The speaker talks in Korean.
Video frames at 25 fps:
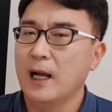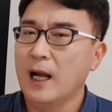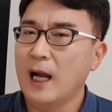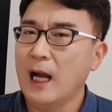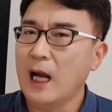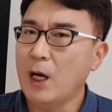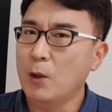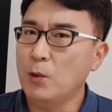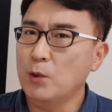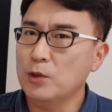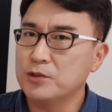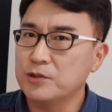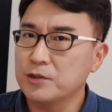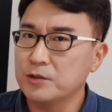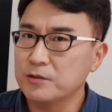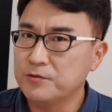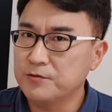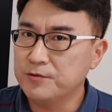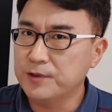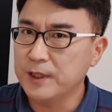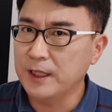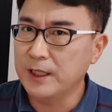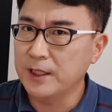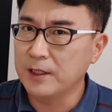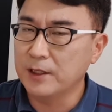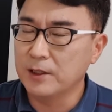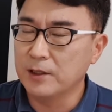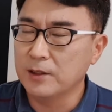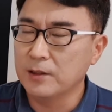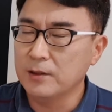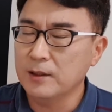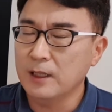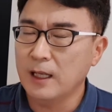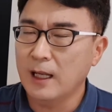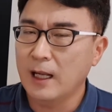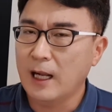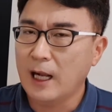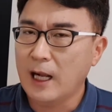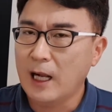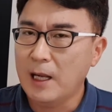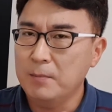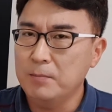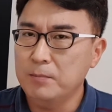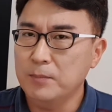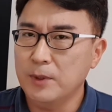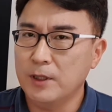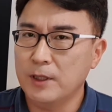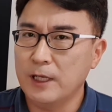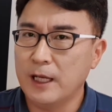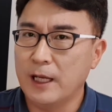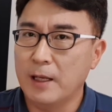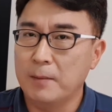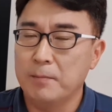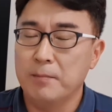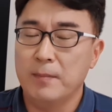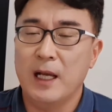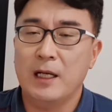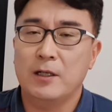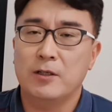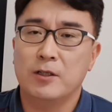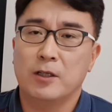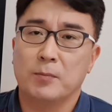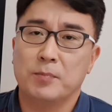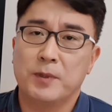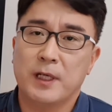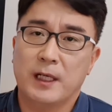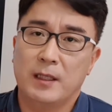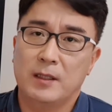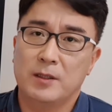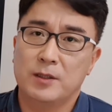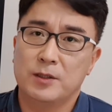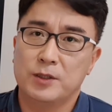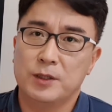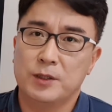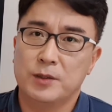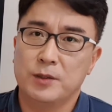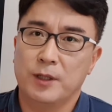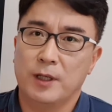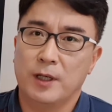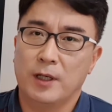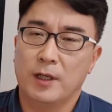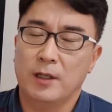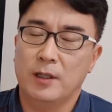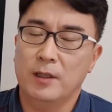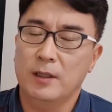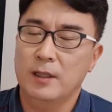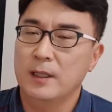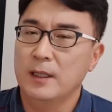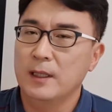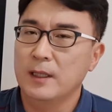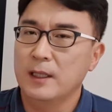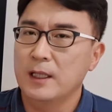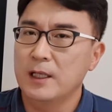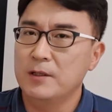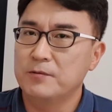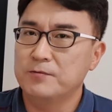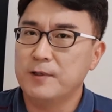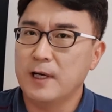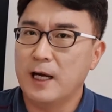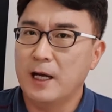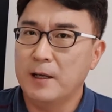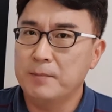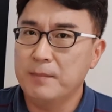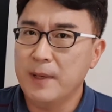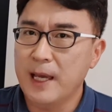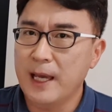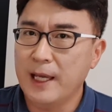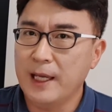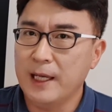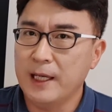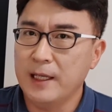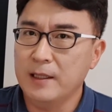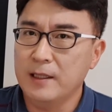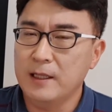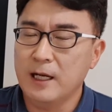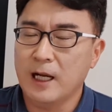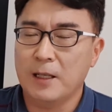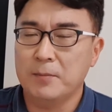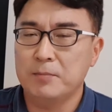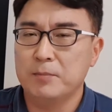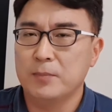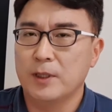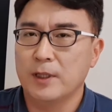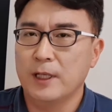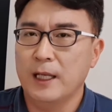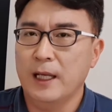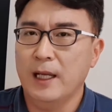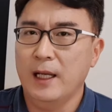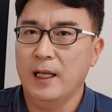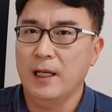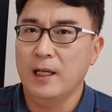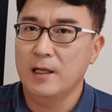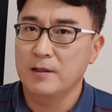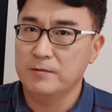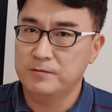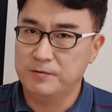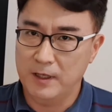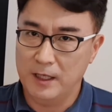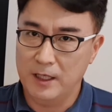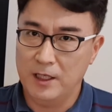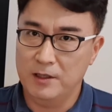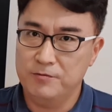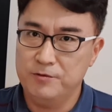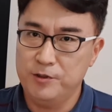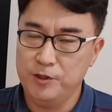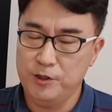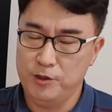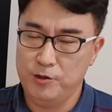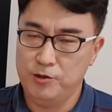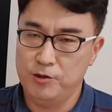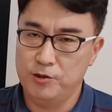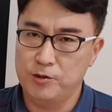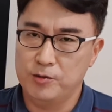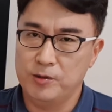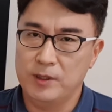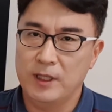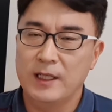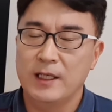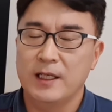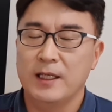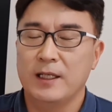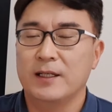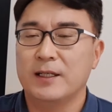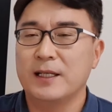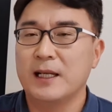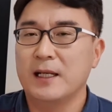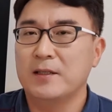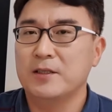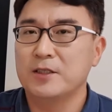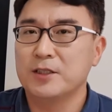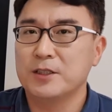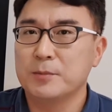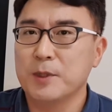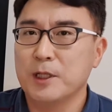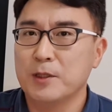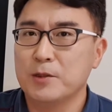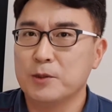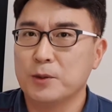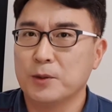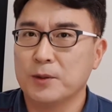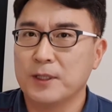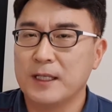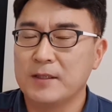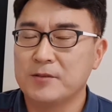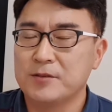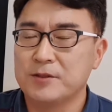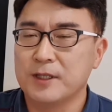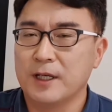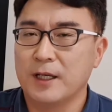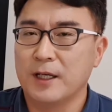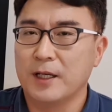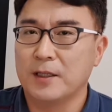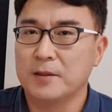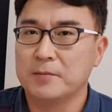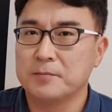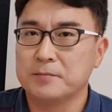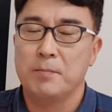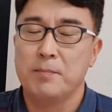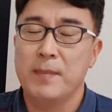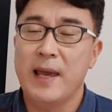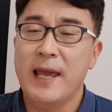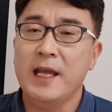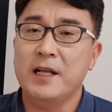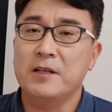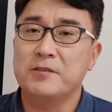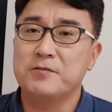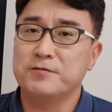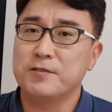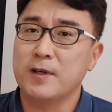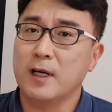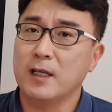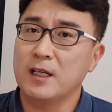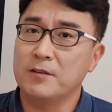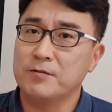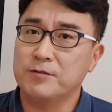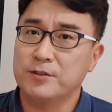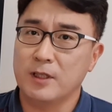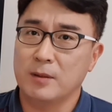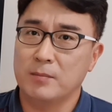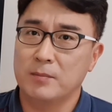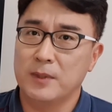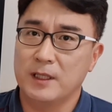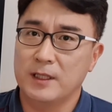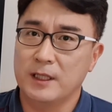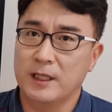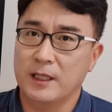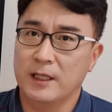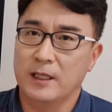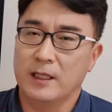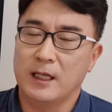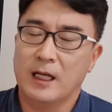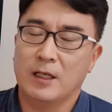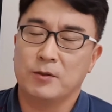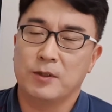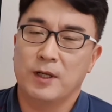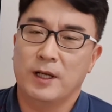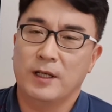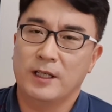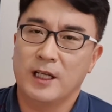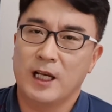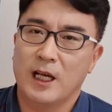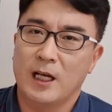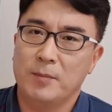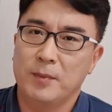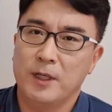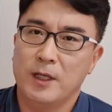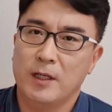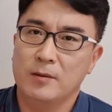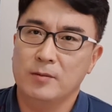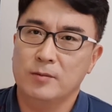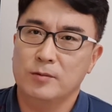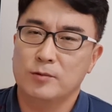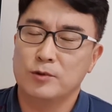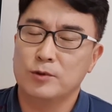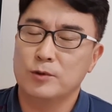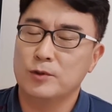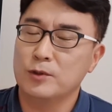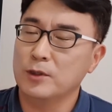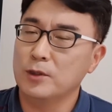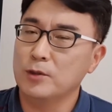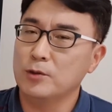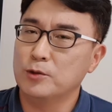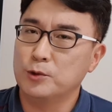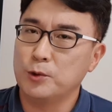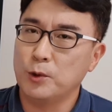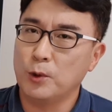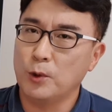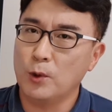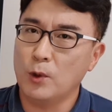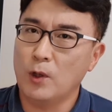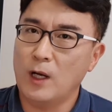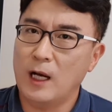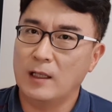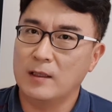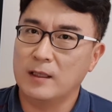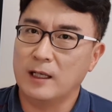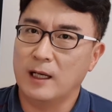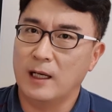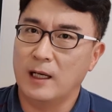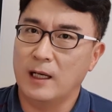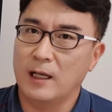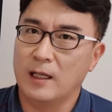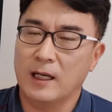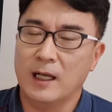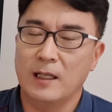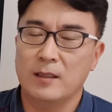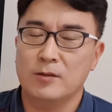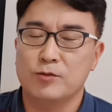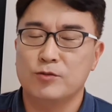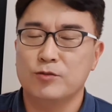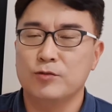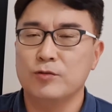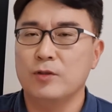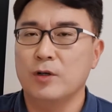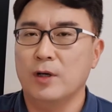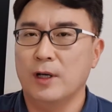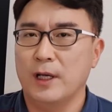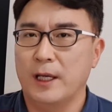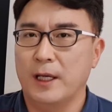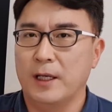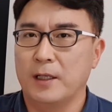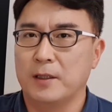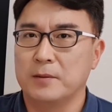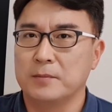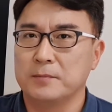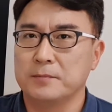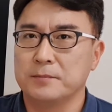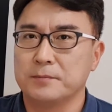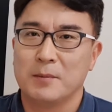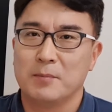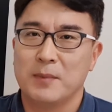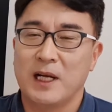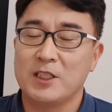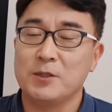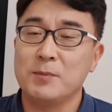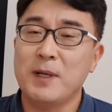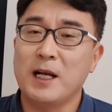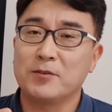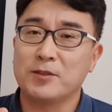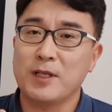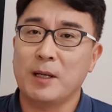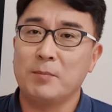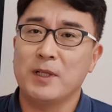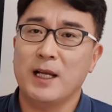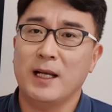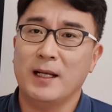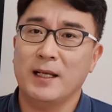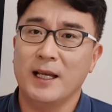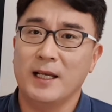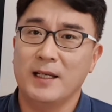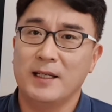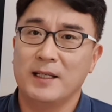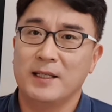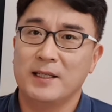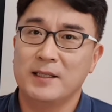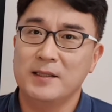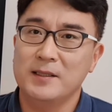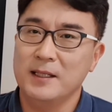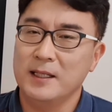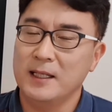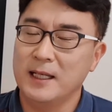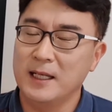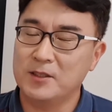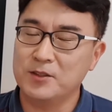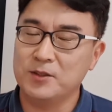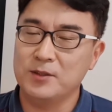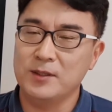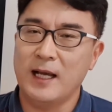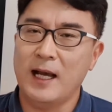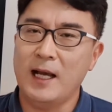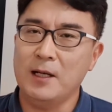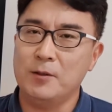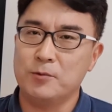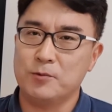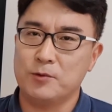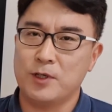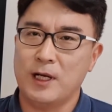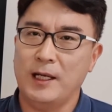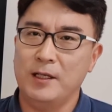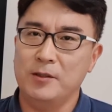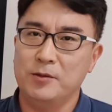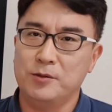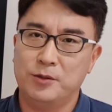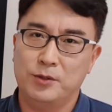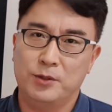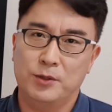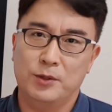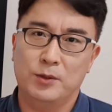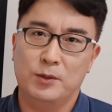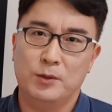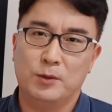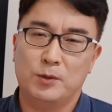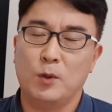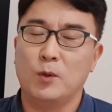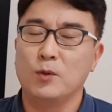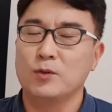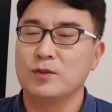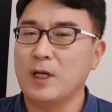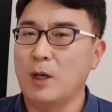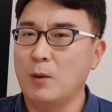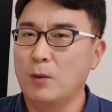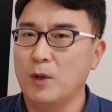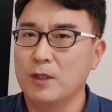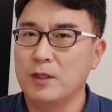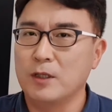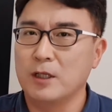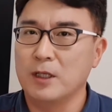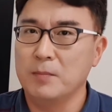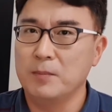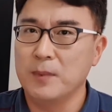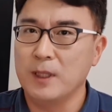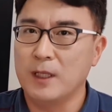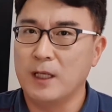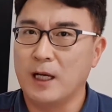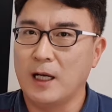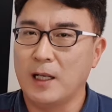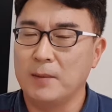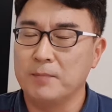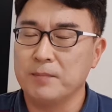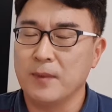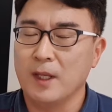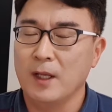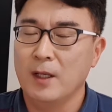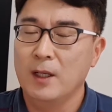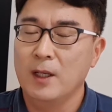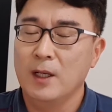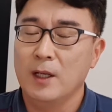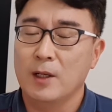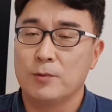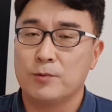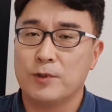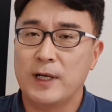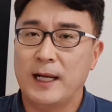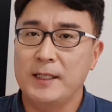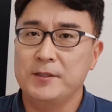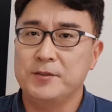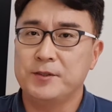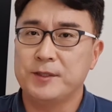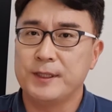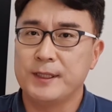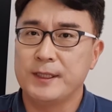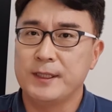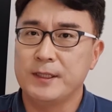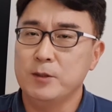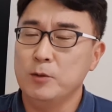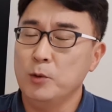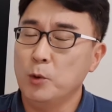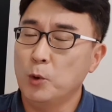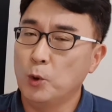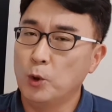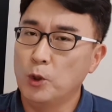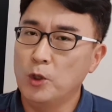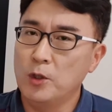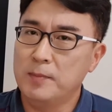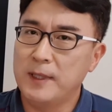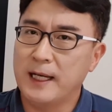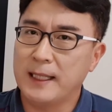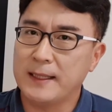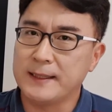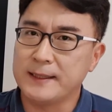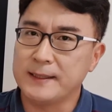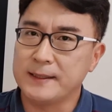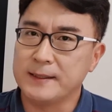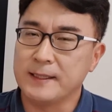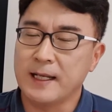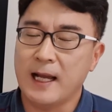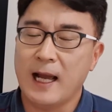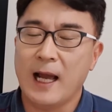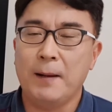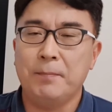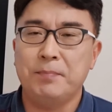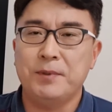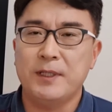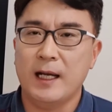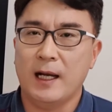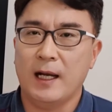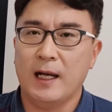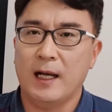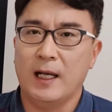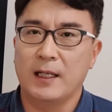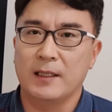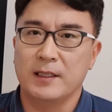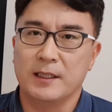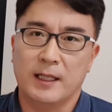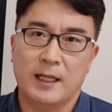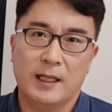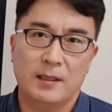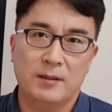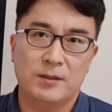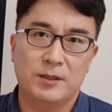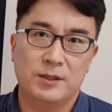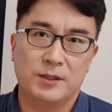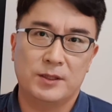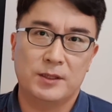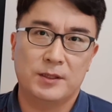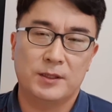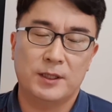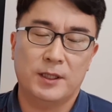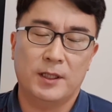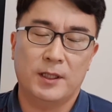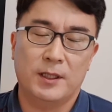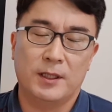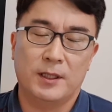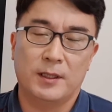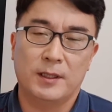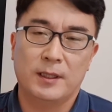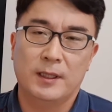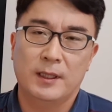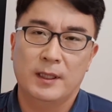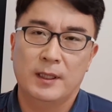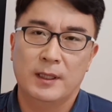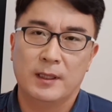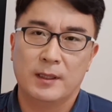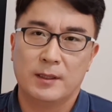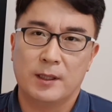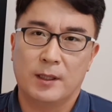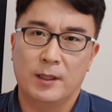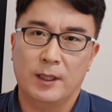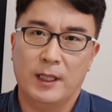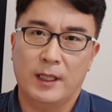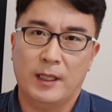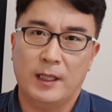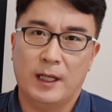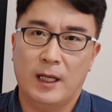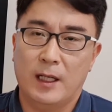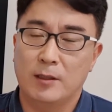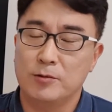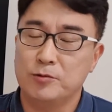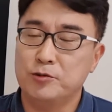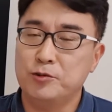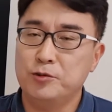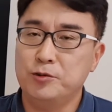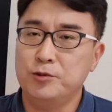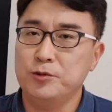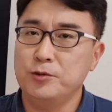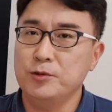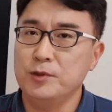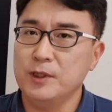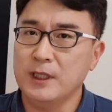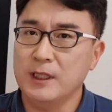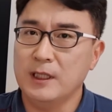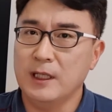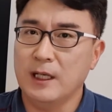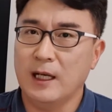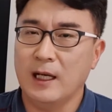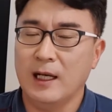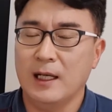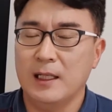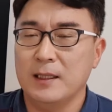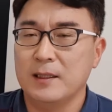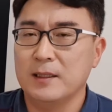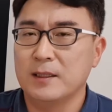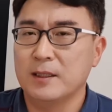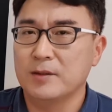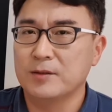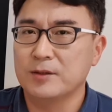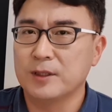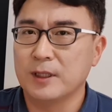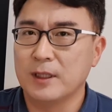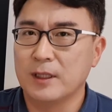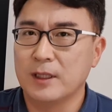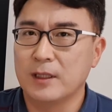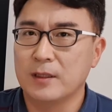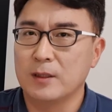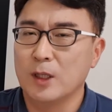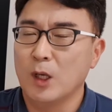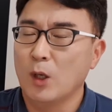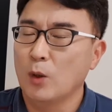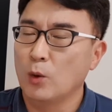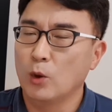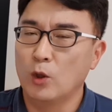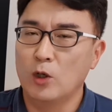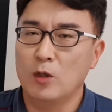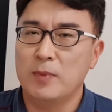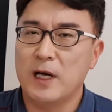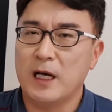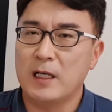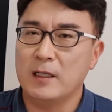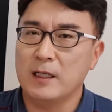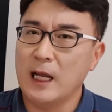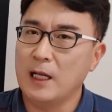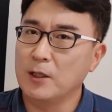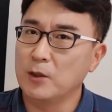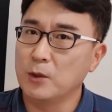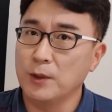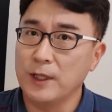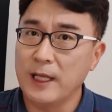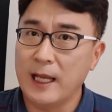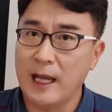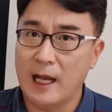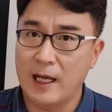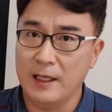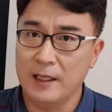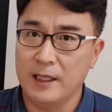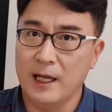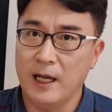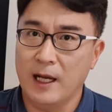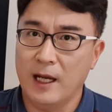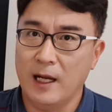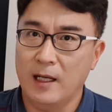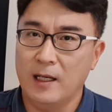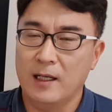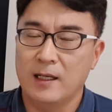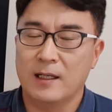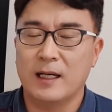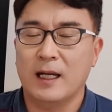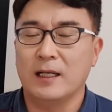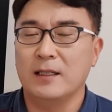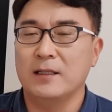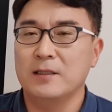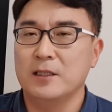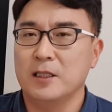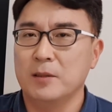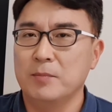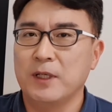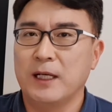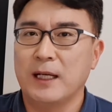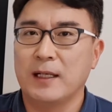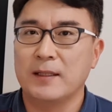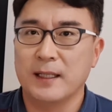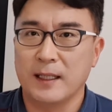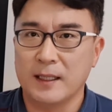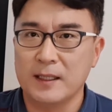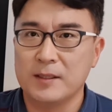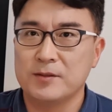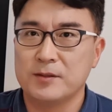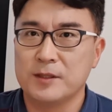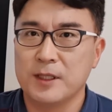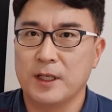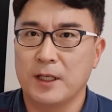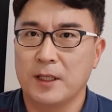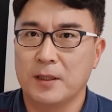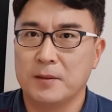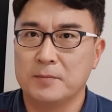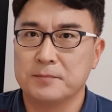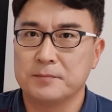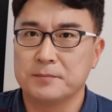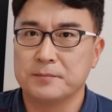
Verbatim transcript: How would you feel? 한 번에 매끄럽게 읽으시고요. If I made 한 번에 fun of you 이렇게 읽으시면 좋겠어요. make fun of somebody라고 얘기하면 누구를 조롱하다란 수거예요. 마지막 3단계는 It's not right to 동사 원형입니다. right은 올바른, 합당한 이란 뜻이죠. 그러니까 to 이하하는 것은 올바른 행동이 아니야 라는 의미가 되겠어요.